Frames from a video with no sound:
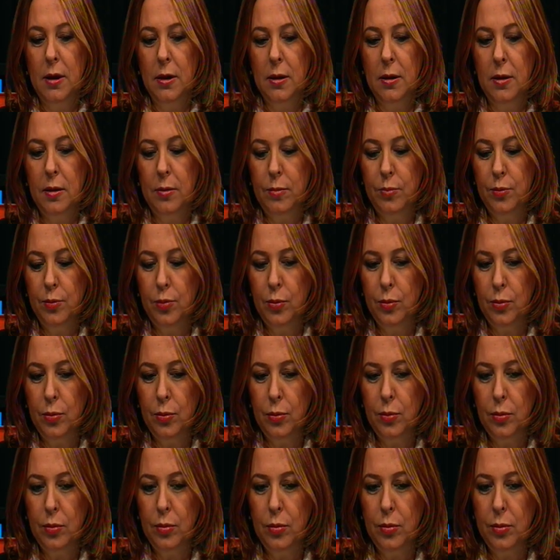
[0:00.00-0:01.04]
E,
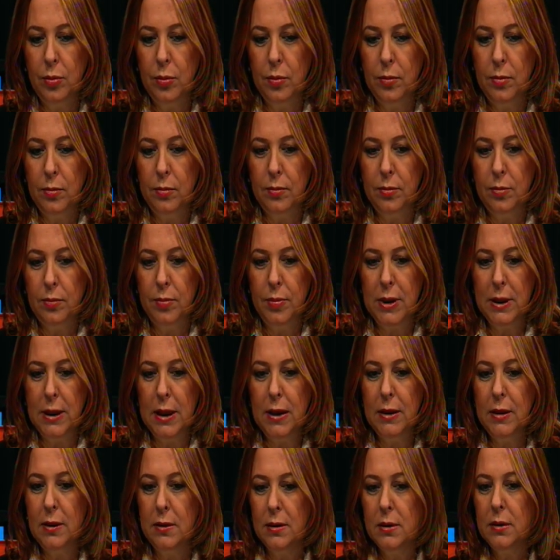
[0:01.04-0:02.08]
bunun e, bir
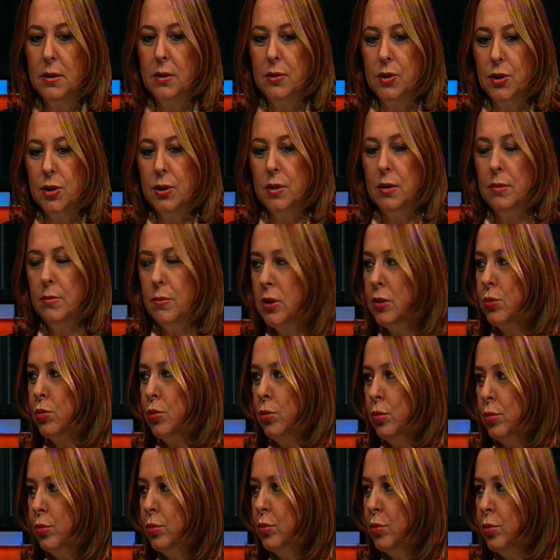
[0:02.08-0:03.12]
genetik açıklaması
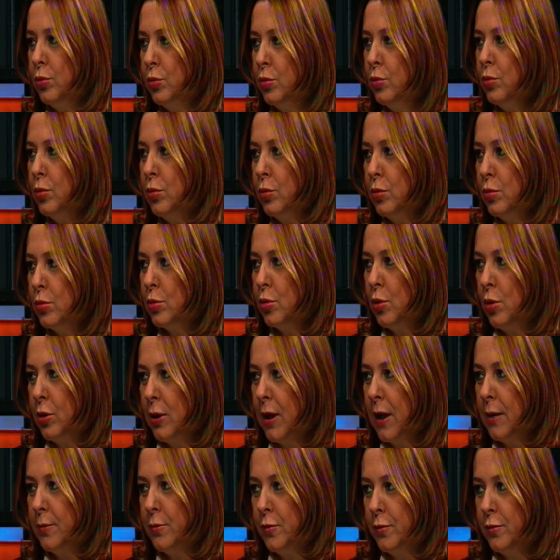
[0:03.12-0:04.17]
olduğunu
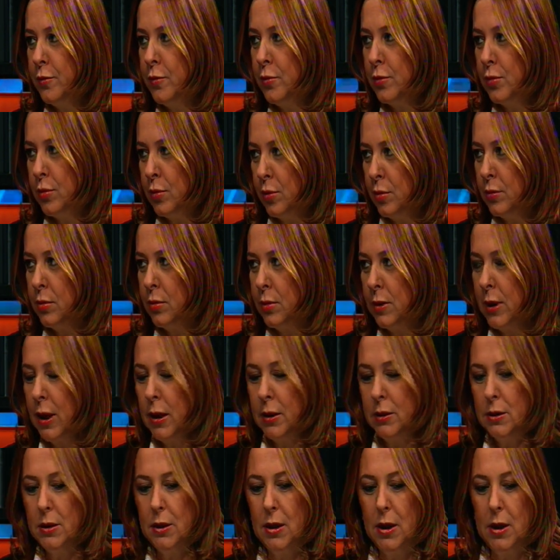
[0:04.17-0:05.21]
söyler Profesör
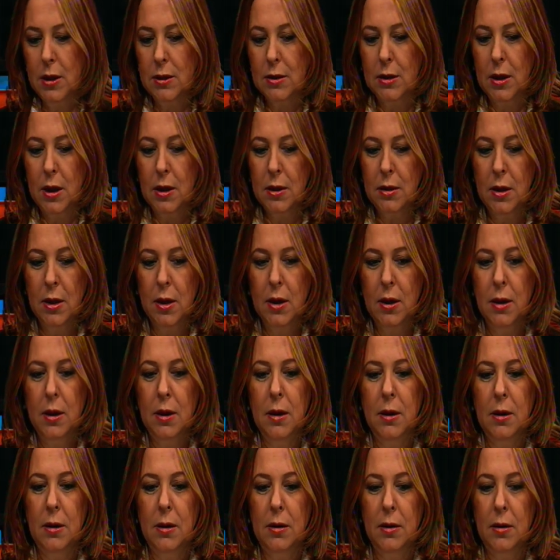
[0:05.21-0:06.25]
Yankı Yaz'dan. E,
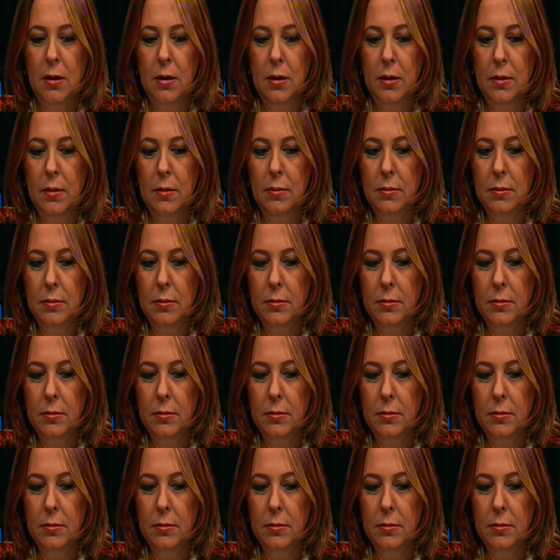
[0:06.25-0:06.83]
ee,